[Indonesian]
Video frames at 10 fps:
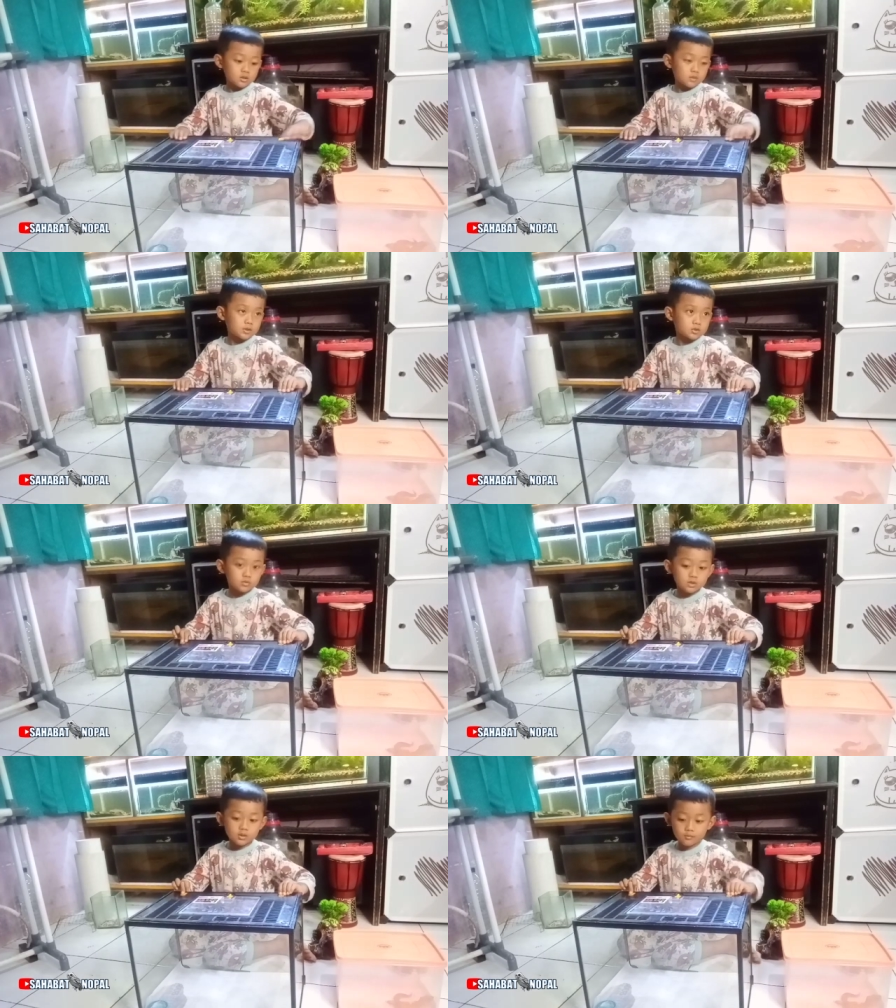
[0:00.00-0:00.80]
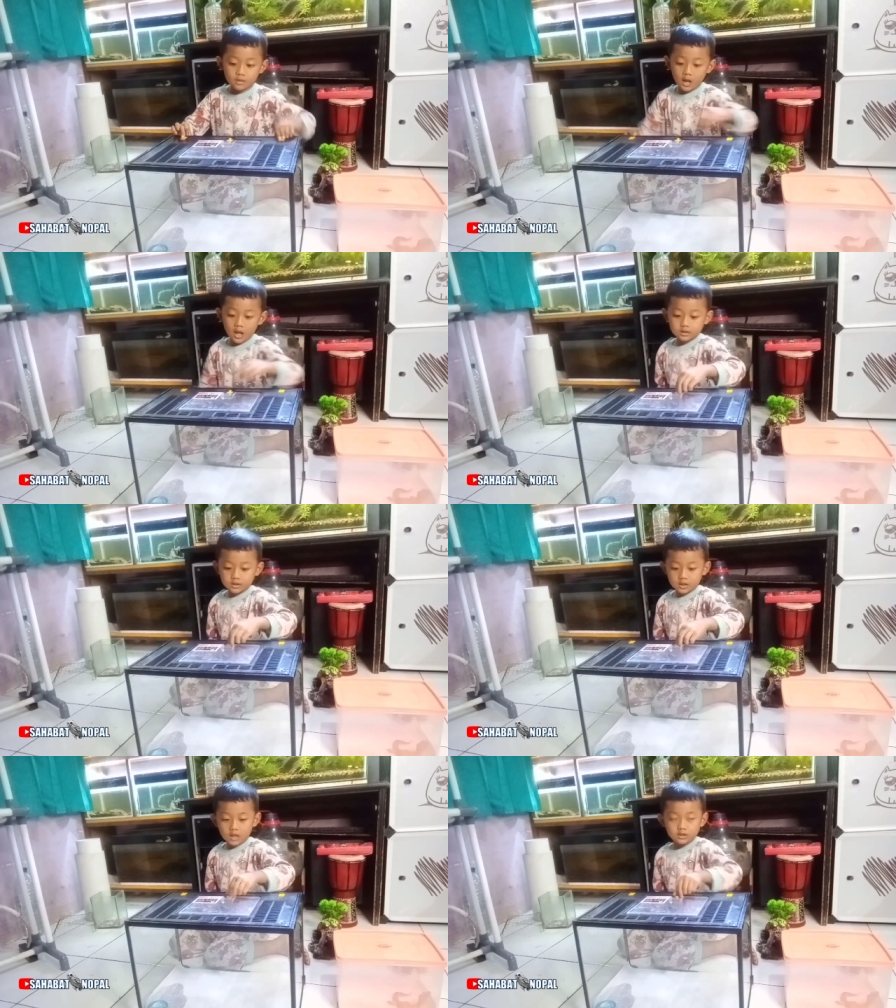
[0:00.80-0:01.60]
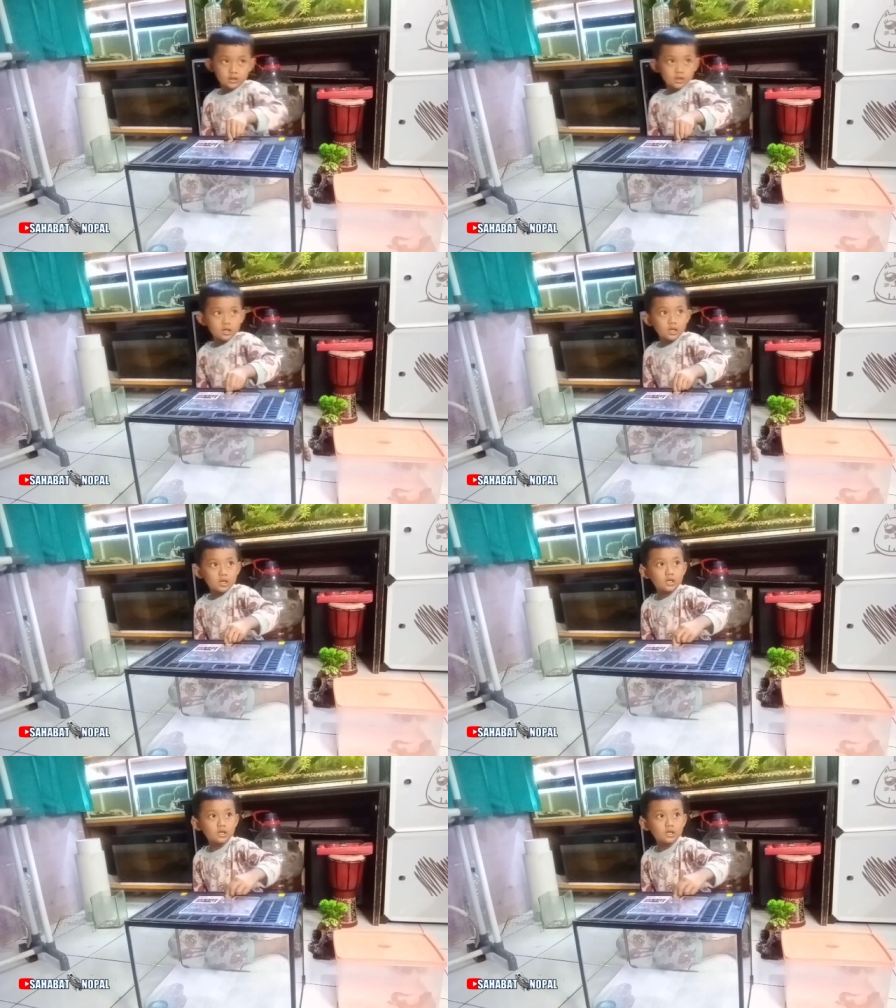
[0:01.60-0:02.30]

masukin berhati-hati ya